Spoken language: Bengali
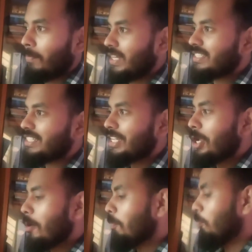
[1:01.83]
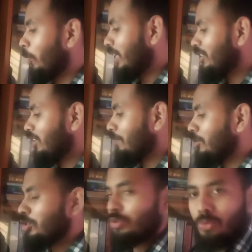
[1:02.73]
বাট বইটা যখন আমি
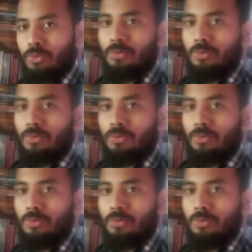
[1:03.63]
শুরু